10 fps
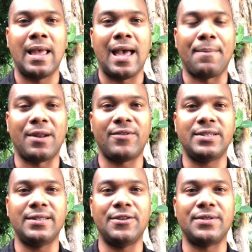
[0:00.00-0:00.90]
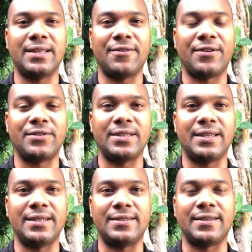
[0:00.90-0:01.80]
A palavra de Deus ainda fala o
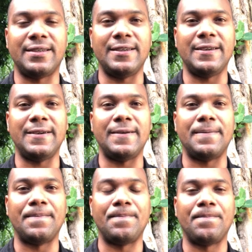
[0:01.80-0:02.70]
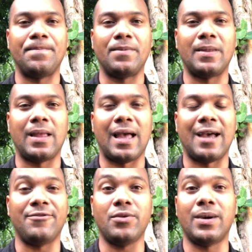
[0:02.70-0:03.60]
seguinte, que
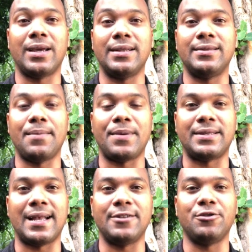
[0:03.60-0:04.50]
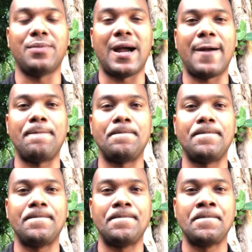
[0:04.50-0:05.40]
havia uma grande tempestade no mar
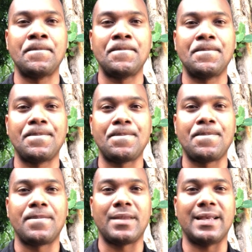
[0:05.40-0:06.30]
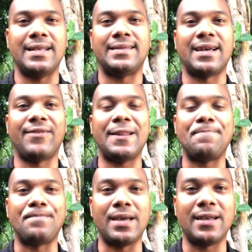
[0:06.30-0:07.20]
e estava ali
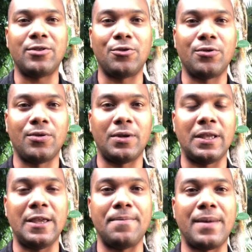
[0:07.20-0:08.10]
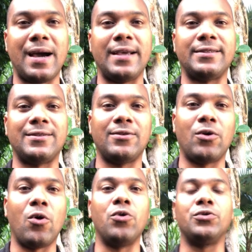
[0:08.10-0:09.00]
Pedro e mais
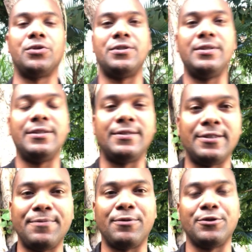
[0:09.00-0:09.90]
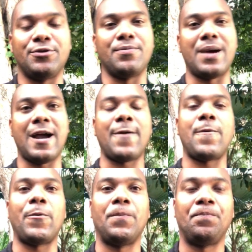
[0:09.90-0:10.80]
outros discípulos no barco,
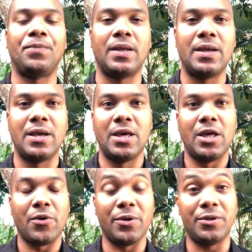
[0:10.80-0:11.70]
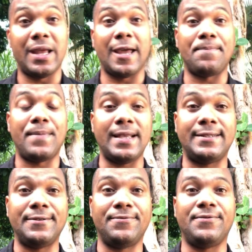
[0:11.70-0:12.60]
quando de
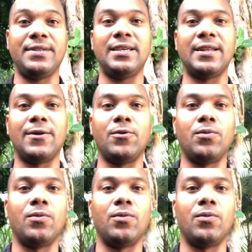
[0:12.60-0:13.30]
repente viram